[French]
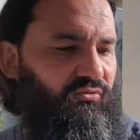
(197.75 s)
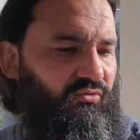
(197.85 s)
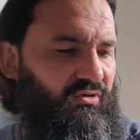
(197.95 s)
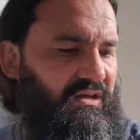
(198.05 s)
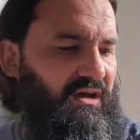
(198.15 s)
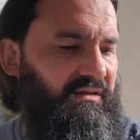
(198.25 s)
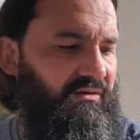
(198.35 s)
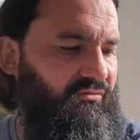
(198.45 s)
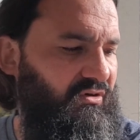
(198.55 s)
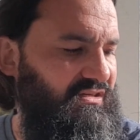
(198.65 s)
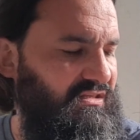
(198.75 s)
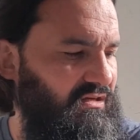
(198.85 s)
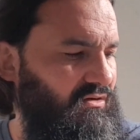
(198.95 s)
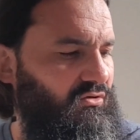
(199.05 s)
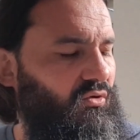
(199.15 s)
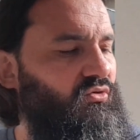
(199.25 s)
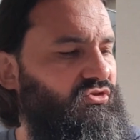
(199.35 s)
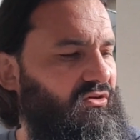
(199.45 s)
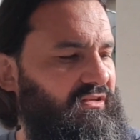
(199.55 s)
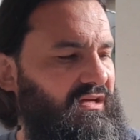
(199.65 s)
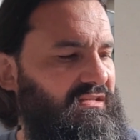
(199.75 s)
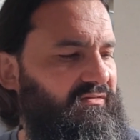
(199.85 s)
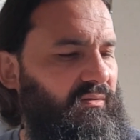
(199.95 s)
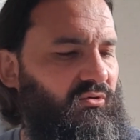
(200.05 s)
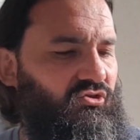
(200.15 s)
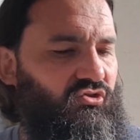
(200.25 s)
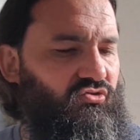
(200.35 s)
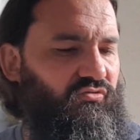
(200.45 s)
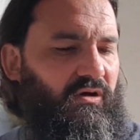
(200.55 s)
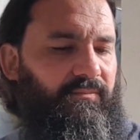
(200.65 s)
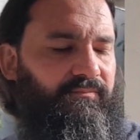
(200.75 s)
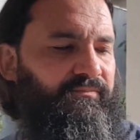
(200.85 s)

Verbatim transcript: Vous, gardez, vous restez concentré, c'est vraiment ce que je vois.